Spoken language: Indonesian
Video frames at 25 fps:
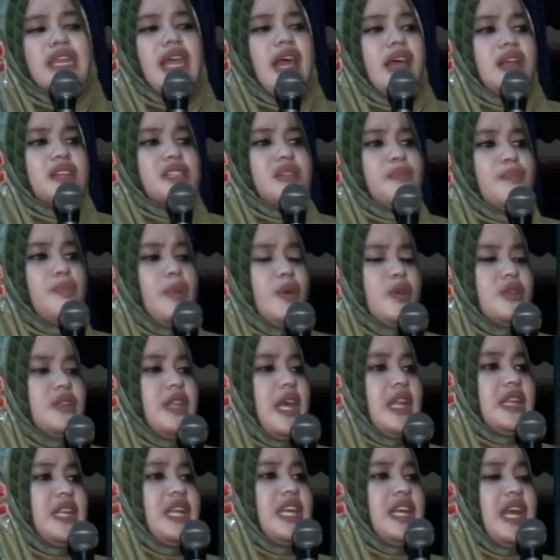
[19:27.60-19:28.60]
tiang sepuh
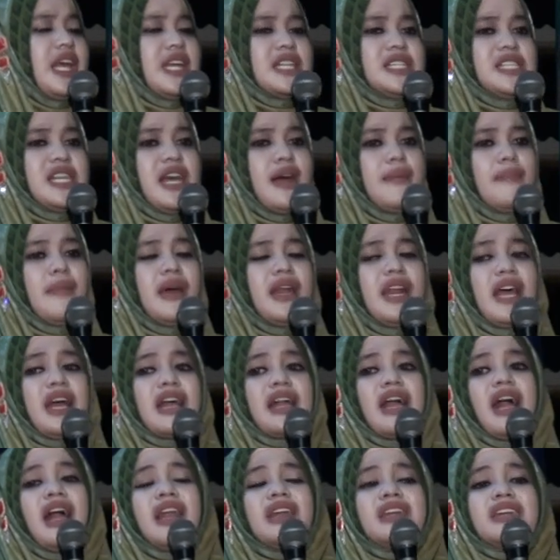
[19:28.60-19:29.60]
jadi raja
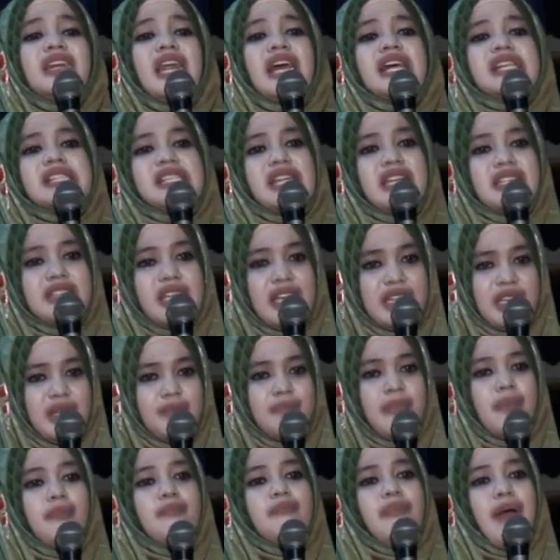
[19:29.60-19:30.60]
malah kata sing jadi
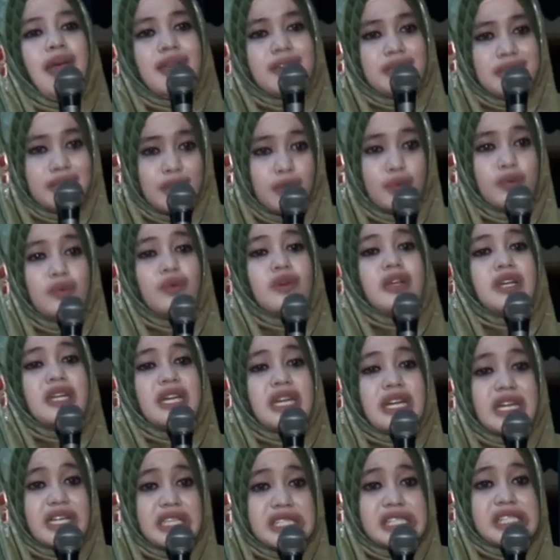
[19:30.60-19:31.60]
pembantu
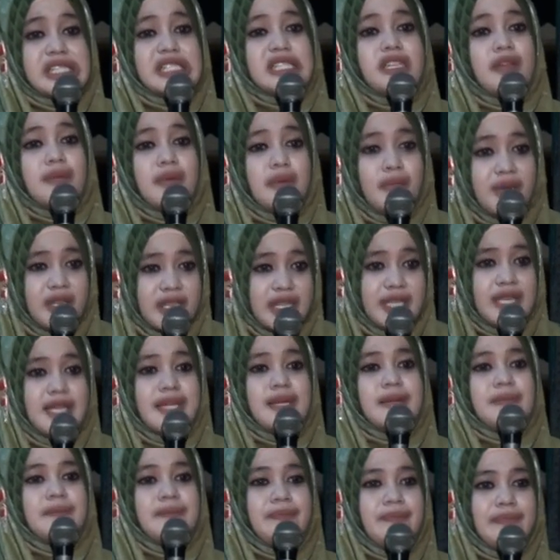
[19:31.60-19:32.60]
leres napa
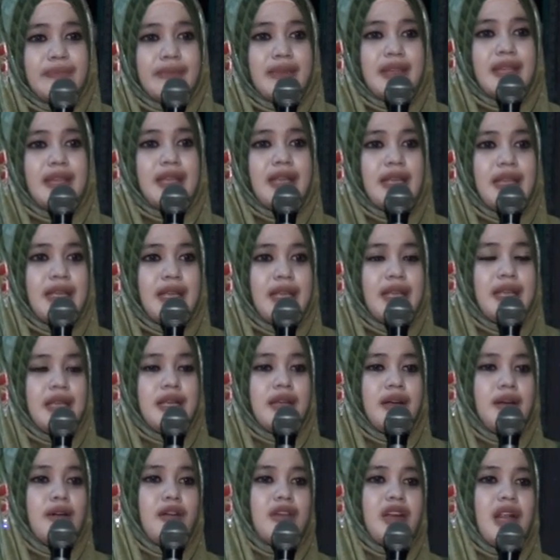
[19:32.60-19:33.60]
boten
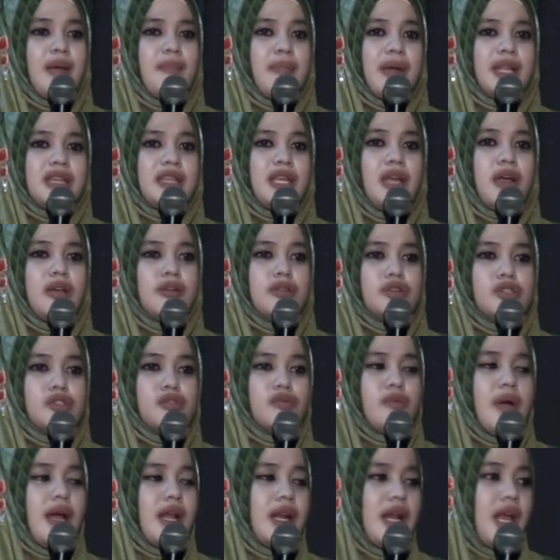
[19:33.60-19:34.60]
ora patek ana
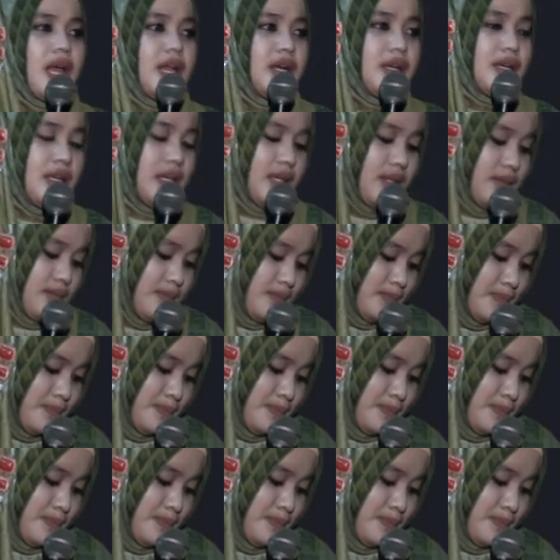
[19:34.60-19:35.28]
suarane